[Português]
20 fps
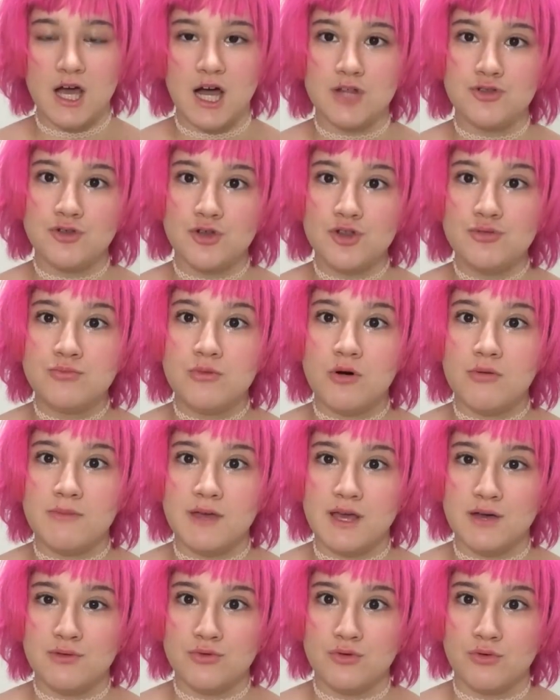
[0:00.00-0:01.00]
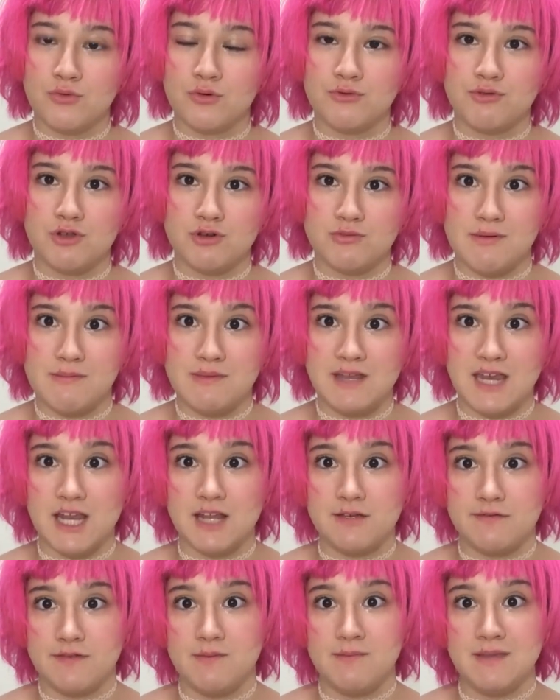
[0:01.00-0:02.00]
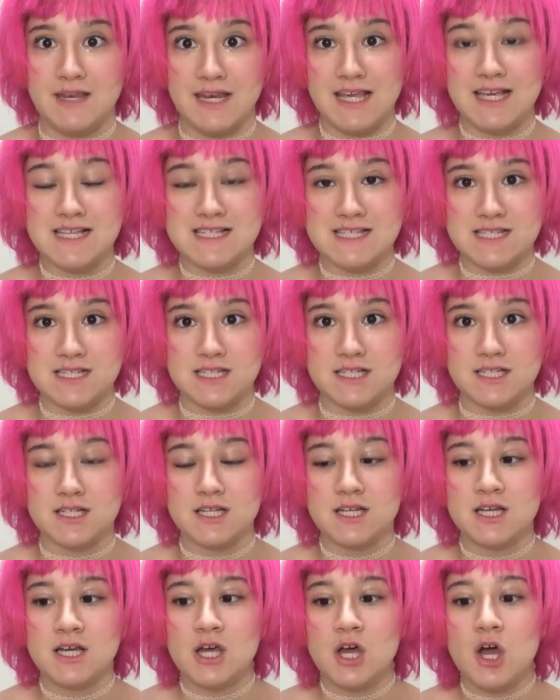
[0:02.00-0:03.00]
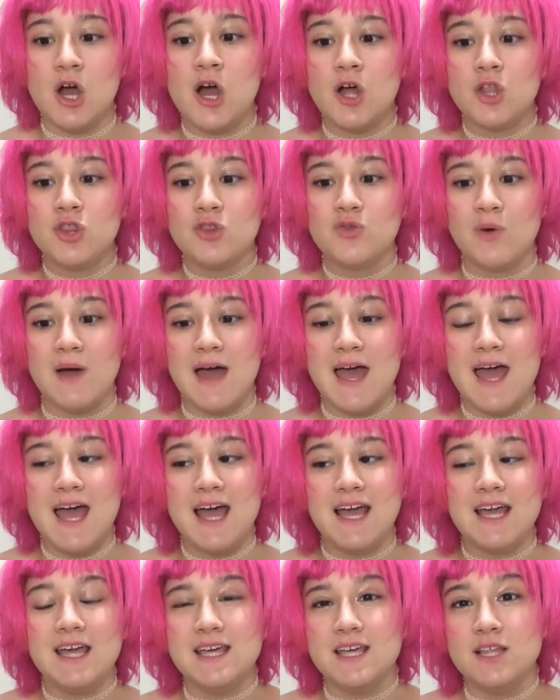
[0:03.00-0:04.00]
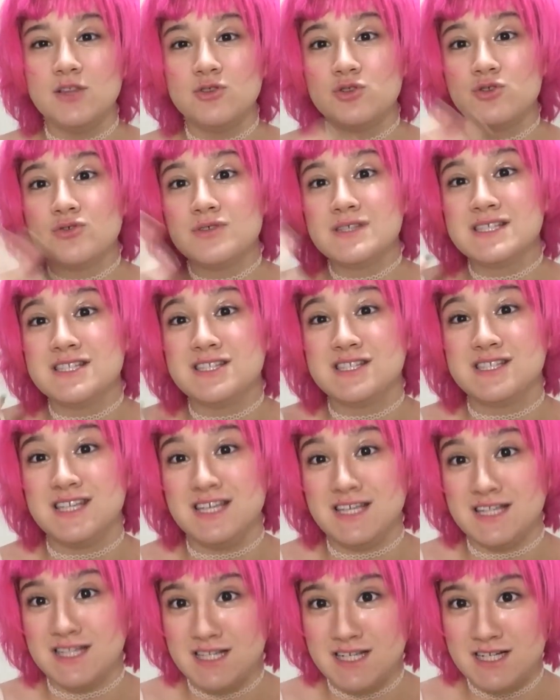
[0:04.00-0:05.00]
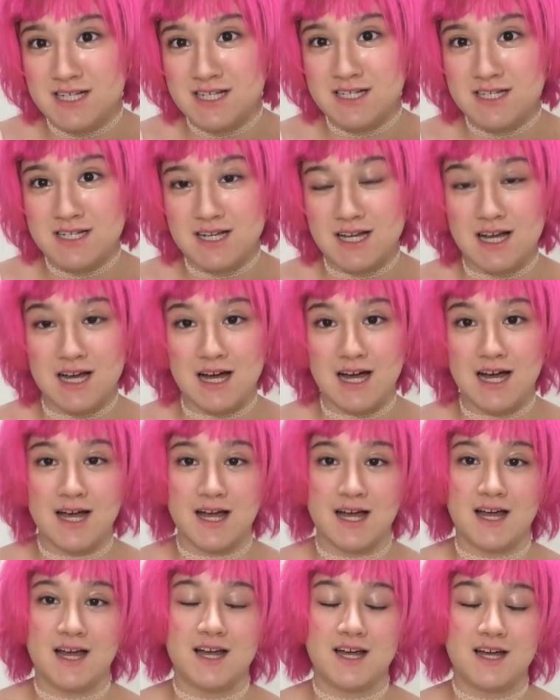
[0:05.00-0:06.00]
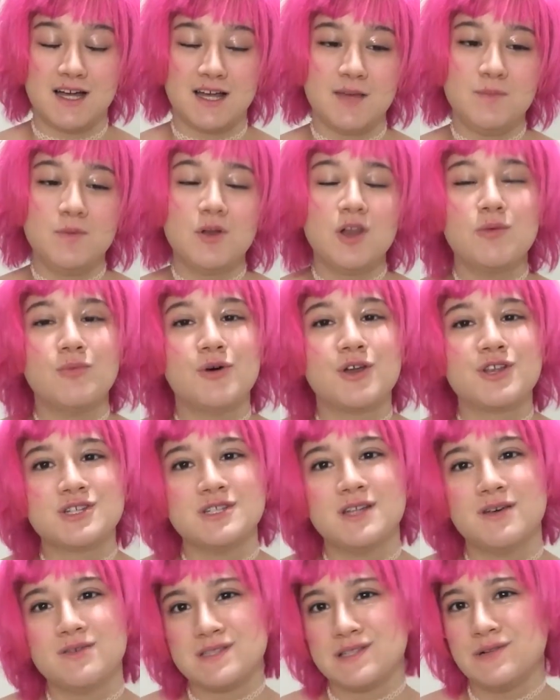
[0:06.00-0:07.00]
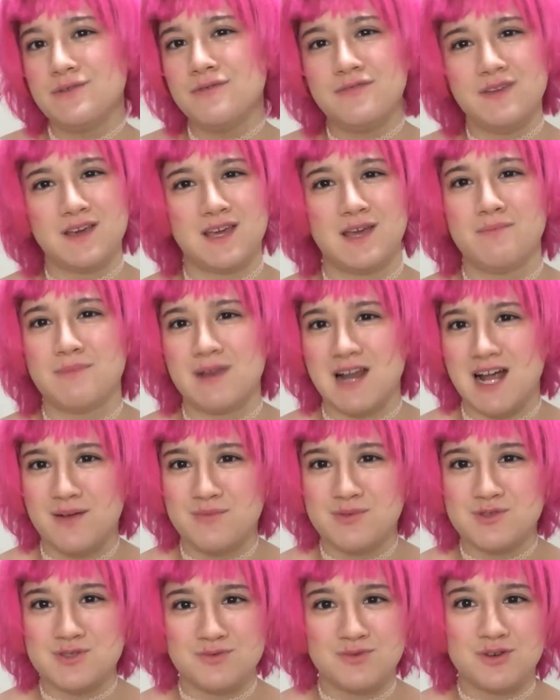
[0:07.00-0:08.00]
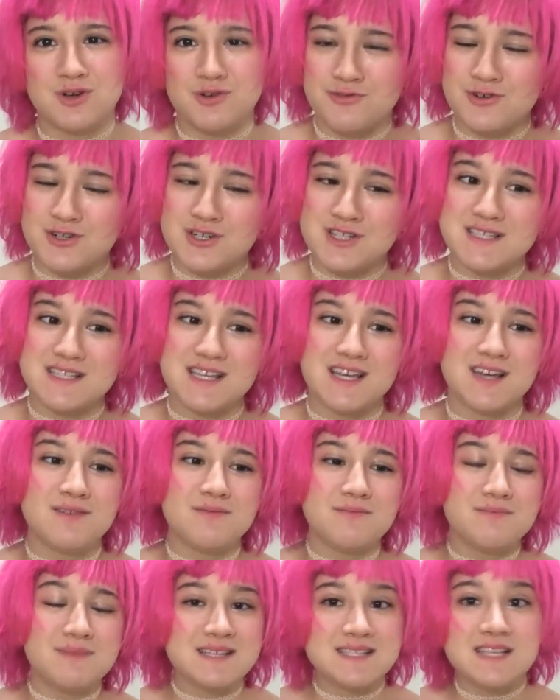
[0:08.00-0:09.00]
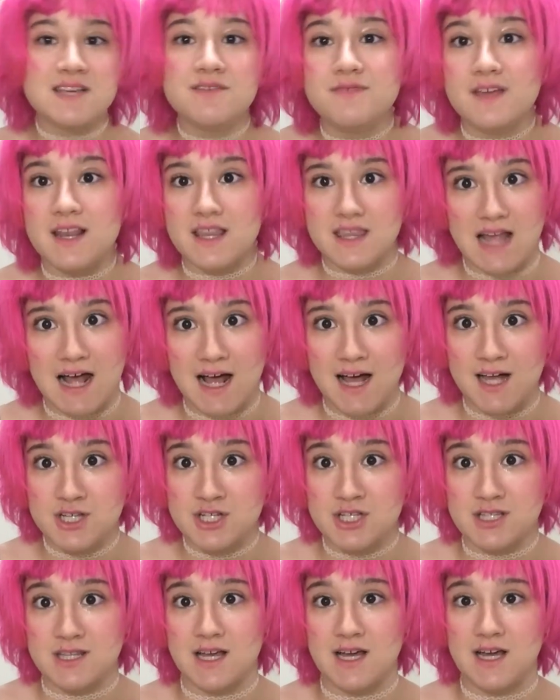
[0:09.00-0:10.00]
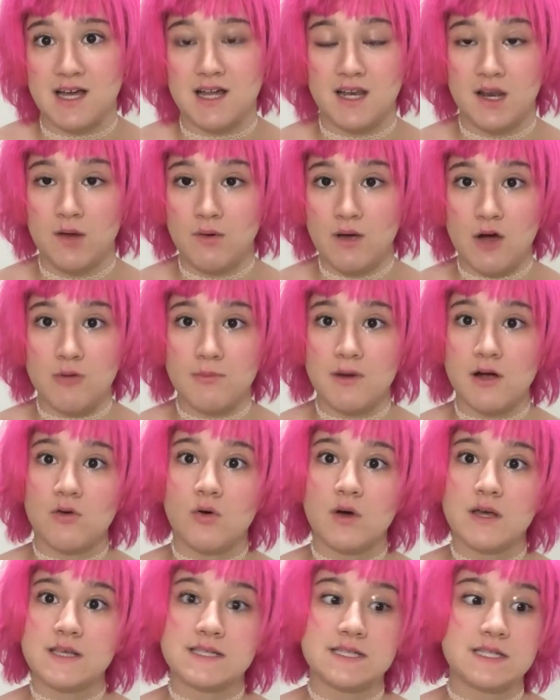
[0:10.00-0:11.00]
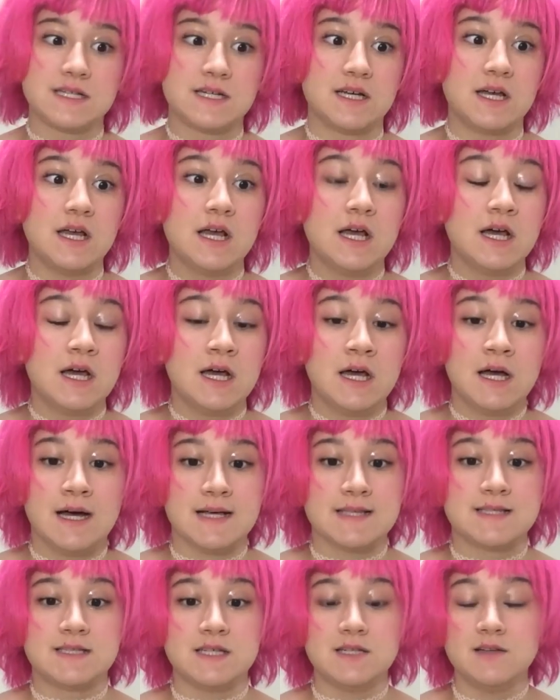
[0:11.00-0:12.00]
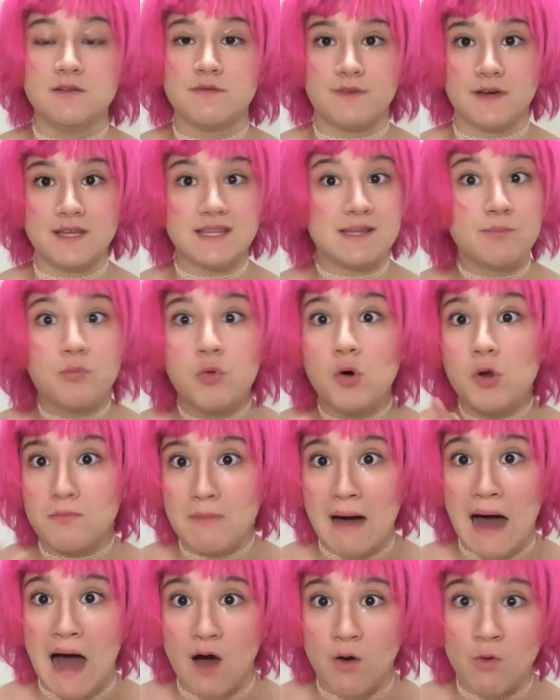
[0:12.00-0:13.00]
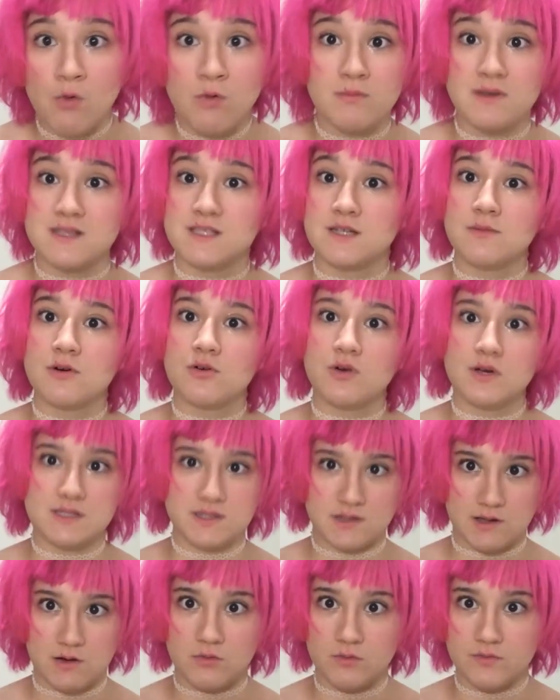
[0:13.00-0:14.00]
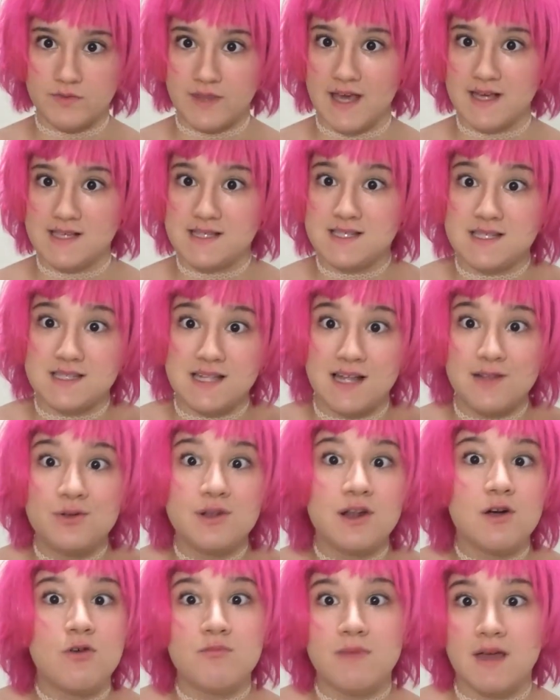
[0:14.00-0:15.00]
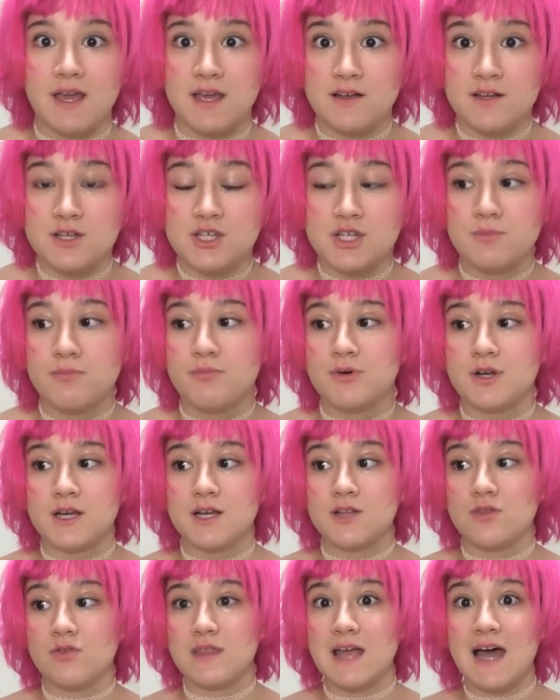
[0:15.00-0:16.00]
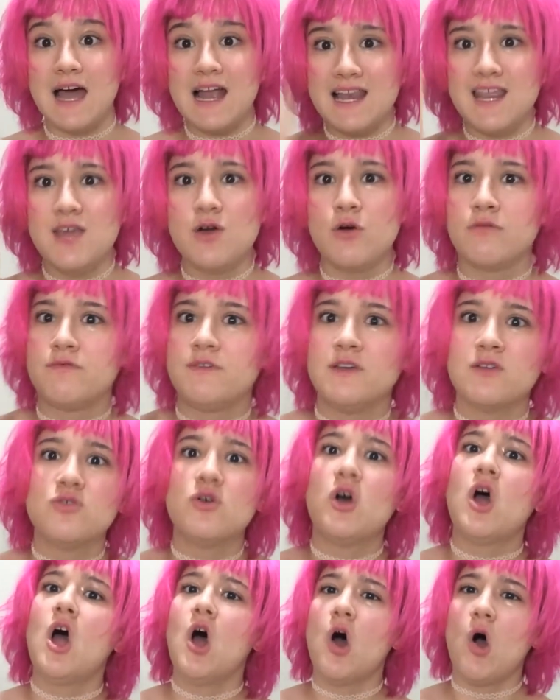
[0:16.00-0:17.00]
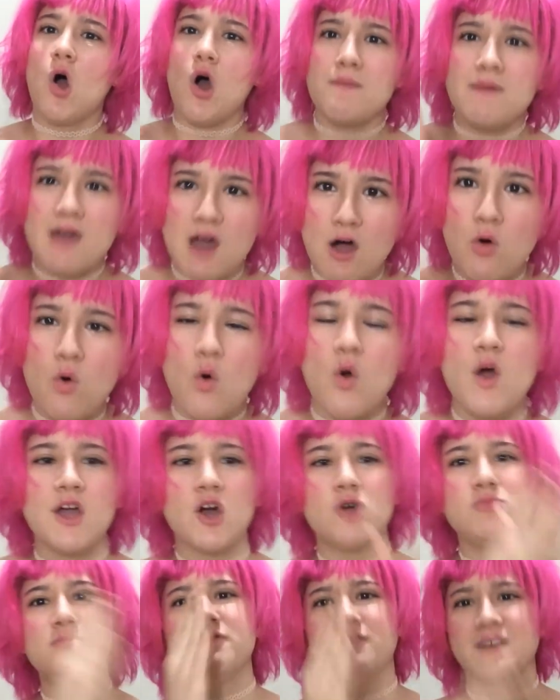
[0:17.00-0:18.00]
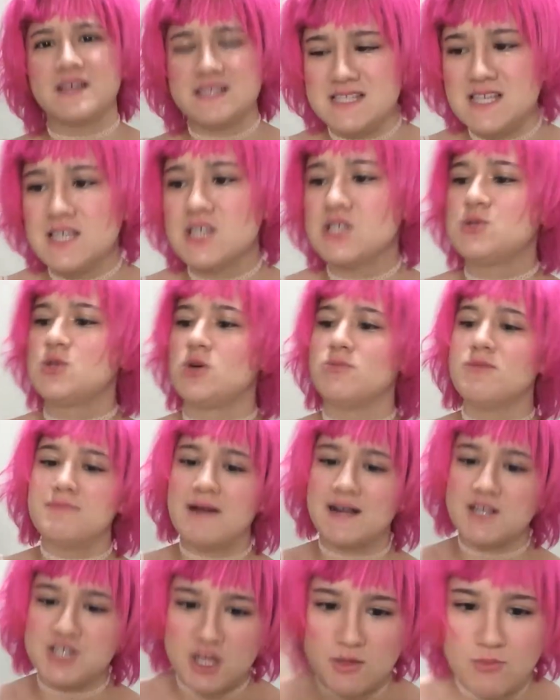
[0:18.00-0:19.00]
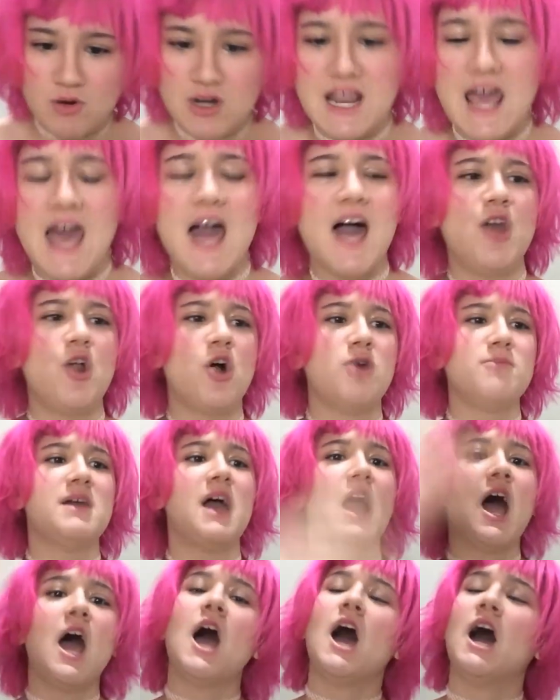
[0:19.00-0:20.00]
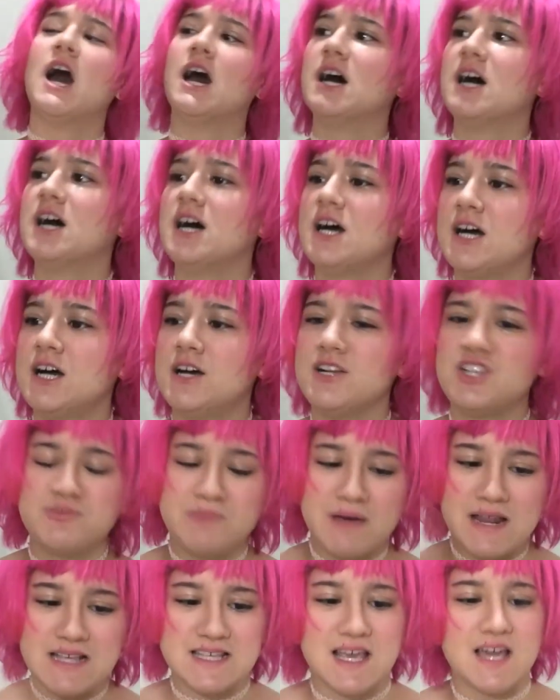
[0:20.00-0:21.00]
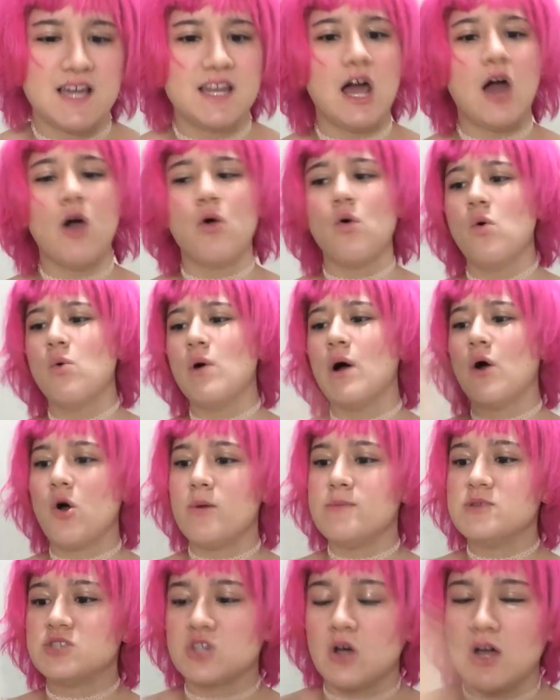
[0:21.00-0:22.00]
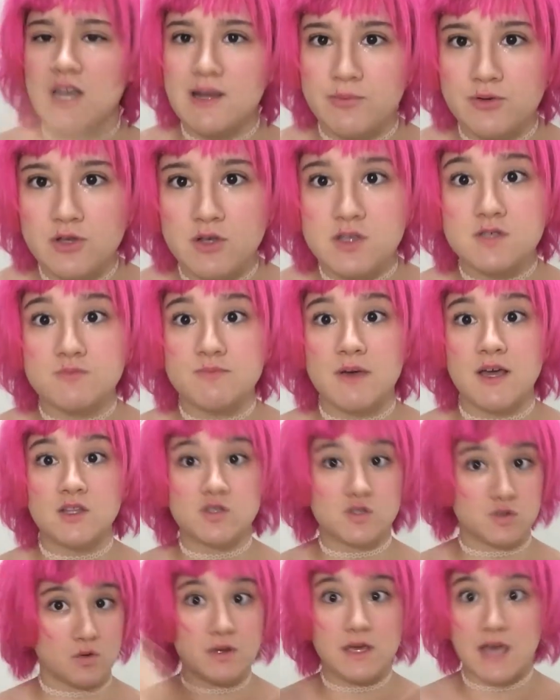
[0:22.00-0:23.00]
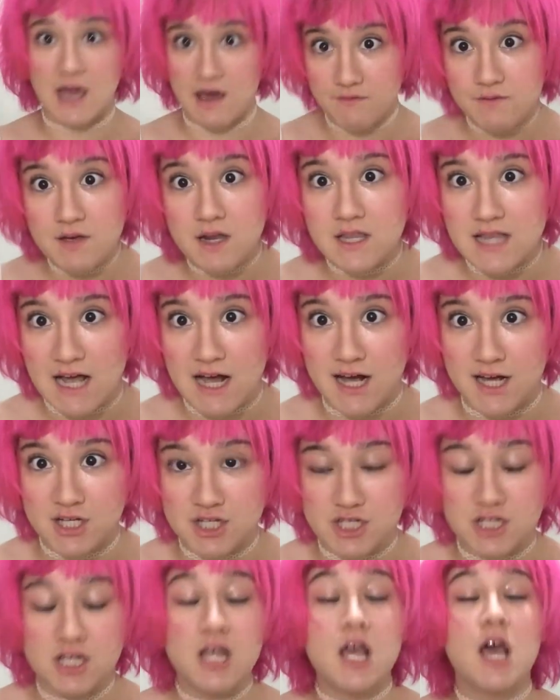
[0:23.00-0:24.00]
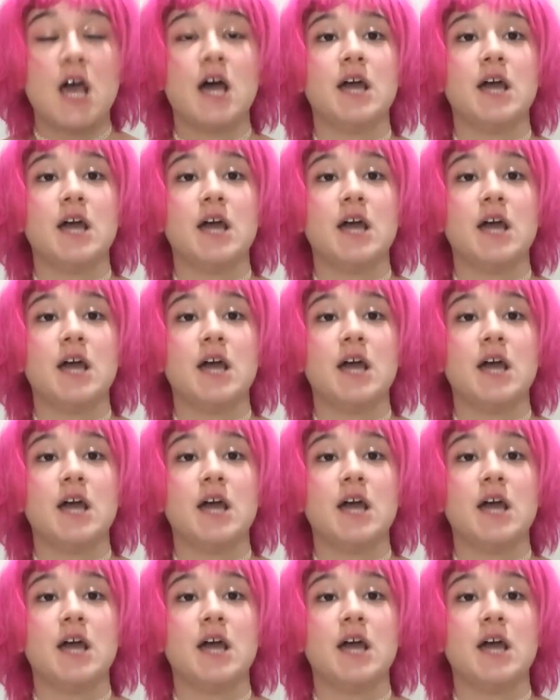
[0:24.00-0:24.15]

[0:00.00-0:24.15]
A todo momento, quando tu é uma menina feminista, tu é induzida ah, e pelo amor de Deus, não fiquem bravos com o que eu vou dizer, mas é verdade, tá? Não é uma coisa assim, feita por mal, mas é uma coisa que acontece naturalmente, porque tu tá ali ouvindo homem é ruim, homem faz isso, homem bate em mulher, homem uh, te persegue na rua, homem só olha pros teus peitos, o que é verdade.